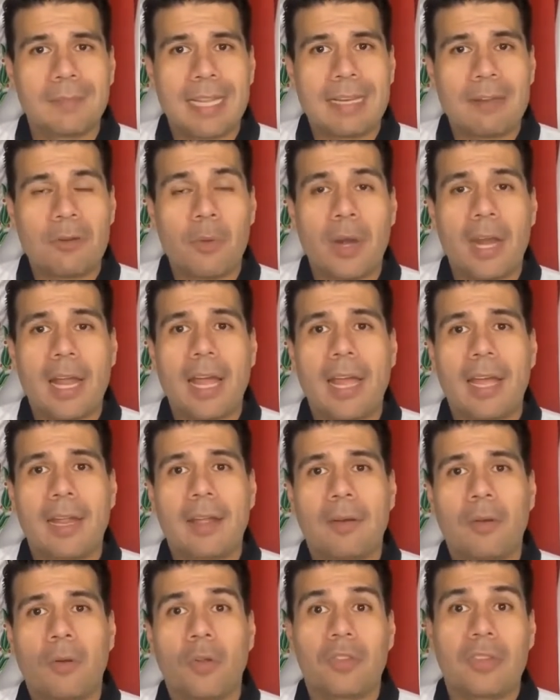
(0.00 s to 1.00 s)
no era
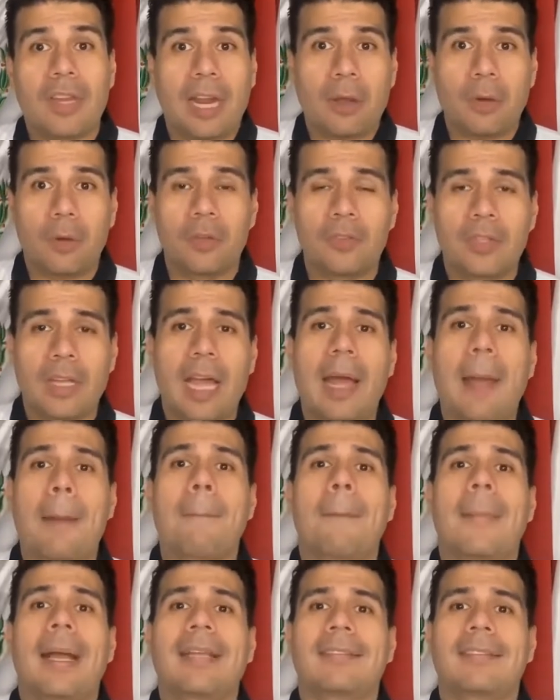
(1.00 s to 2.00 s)
otra cosa
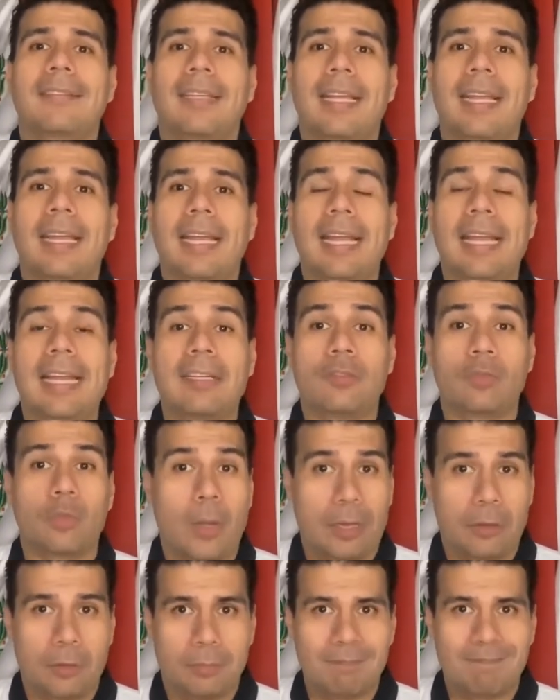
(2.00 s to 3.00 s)
más que el
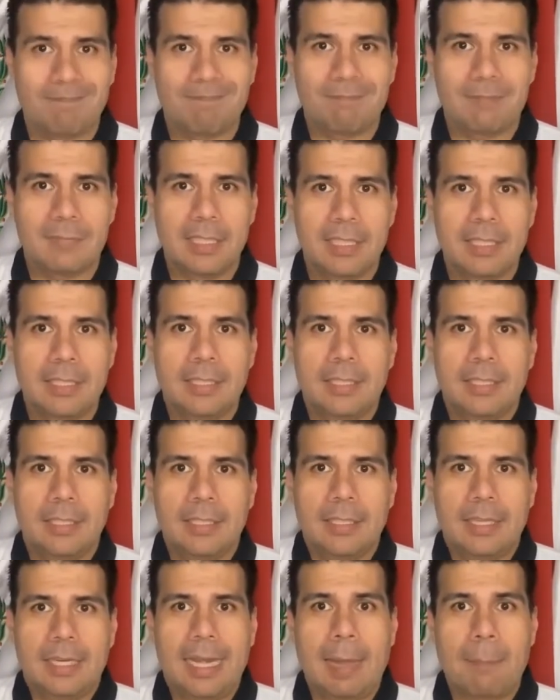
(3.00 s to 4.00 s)
sueldo.
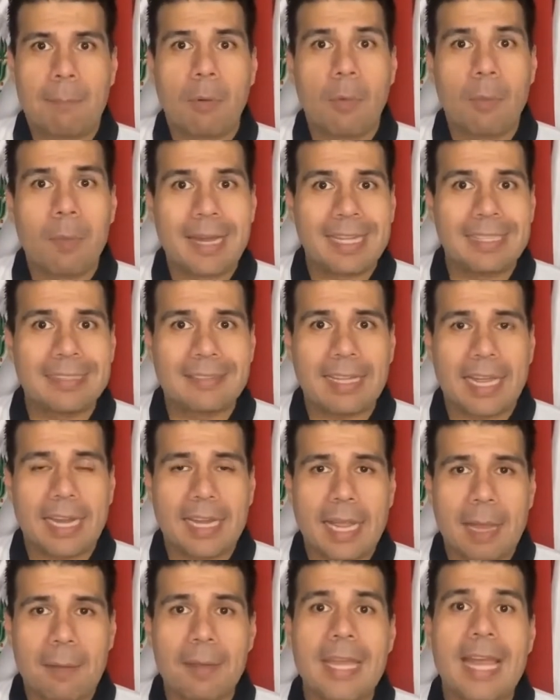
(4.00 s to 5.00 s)
La pobreza
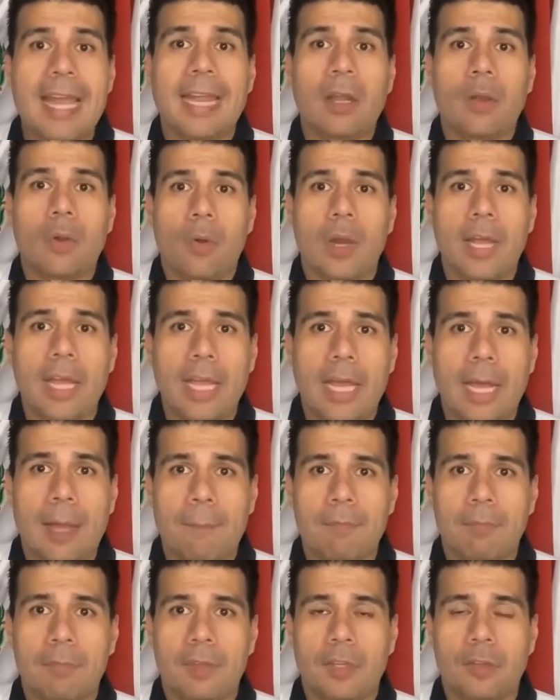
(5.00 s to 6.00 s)
que había en
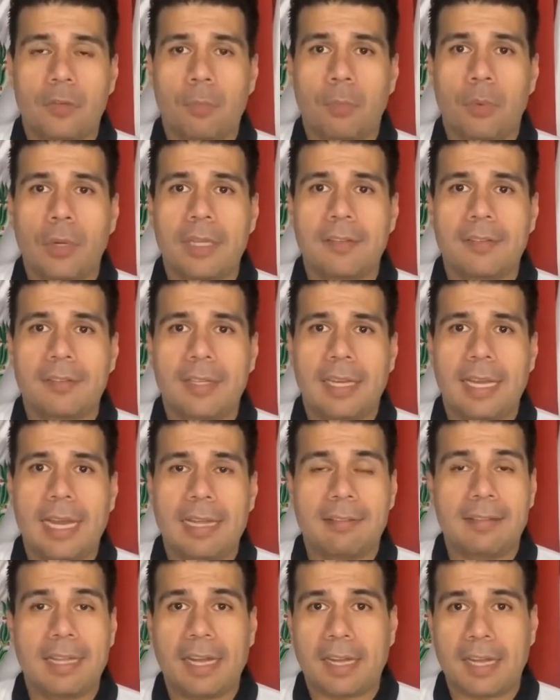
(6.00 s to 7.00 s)
Corea después de
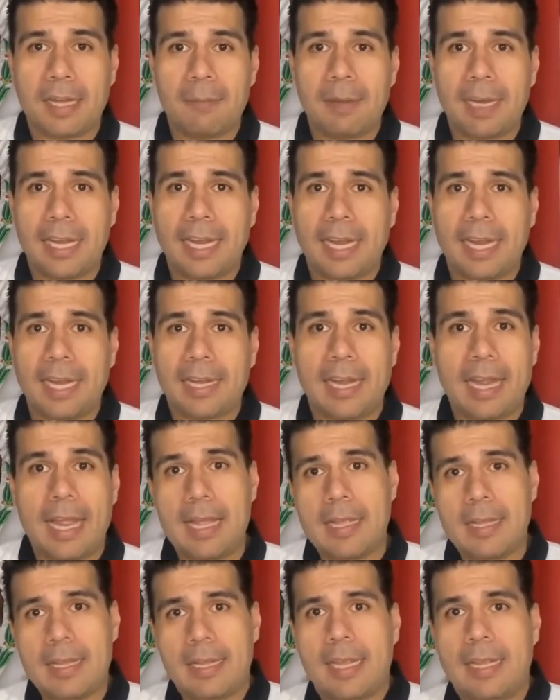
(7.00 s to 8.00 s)
la terrible
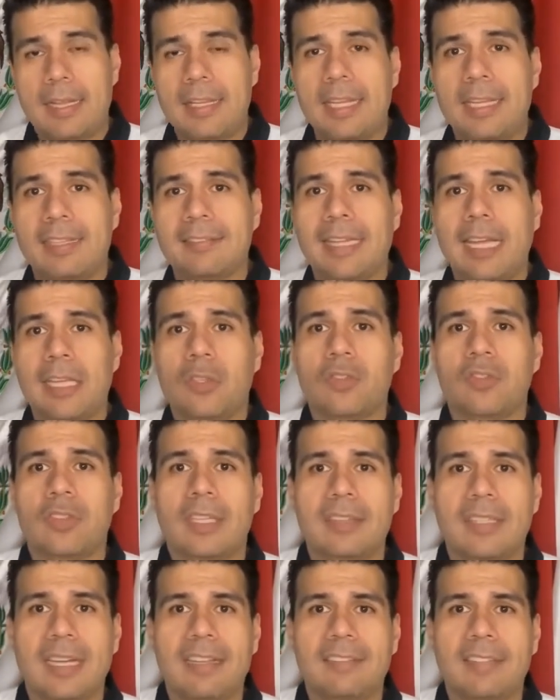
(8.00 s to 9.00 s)
guerra que 10 años
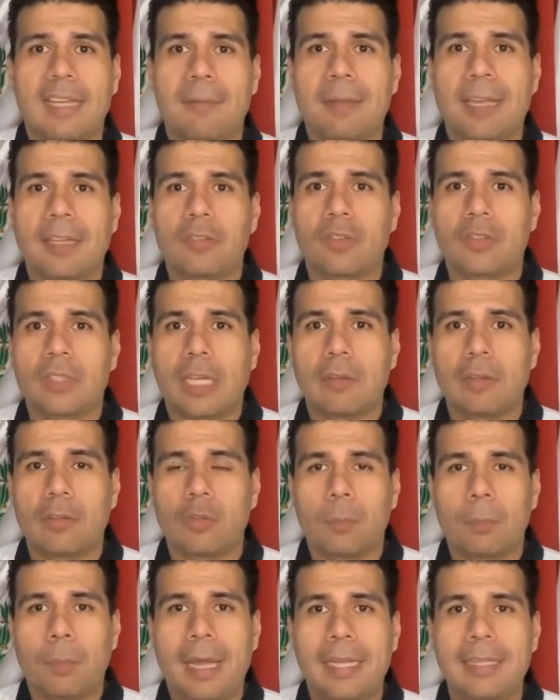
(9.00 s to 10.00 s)
atrás había azotado a
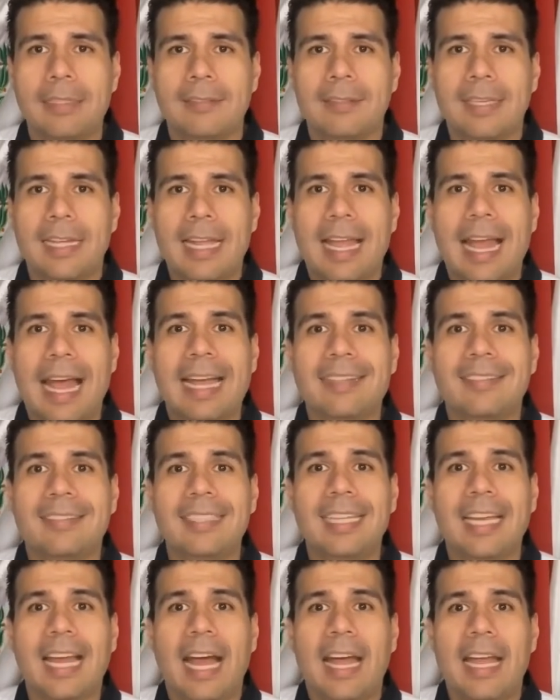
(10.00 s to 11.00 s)
su país
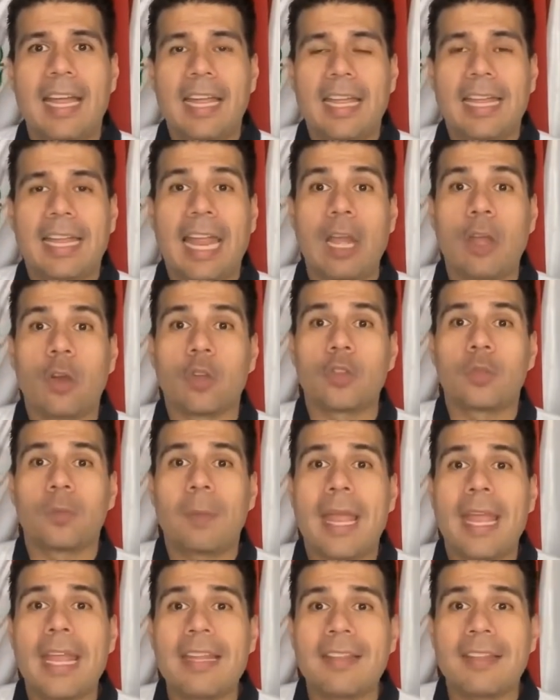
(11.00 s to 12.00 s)
hacía que los
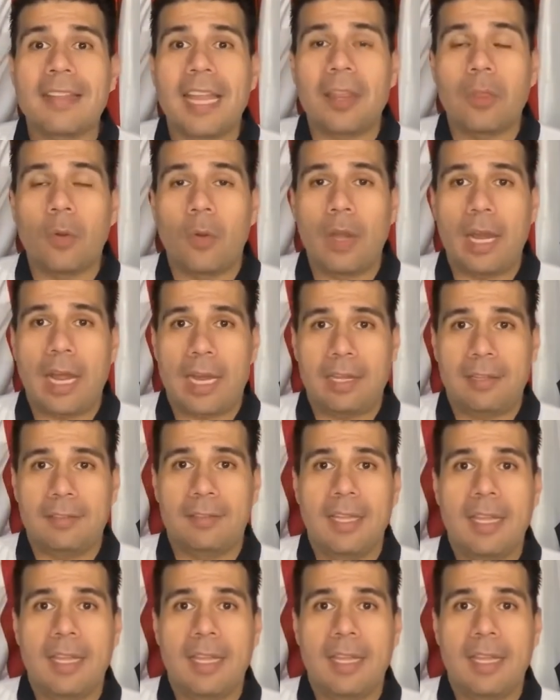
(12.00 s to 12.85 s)
20 dólares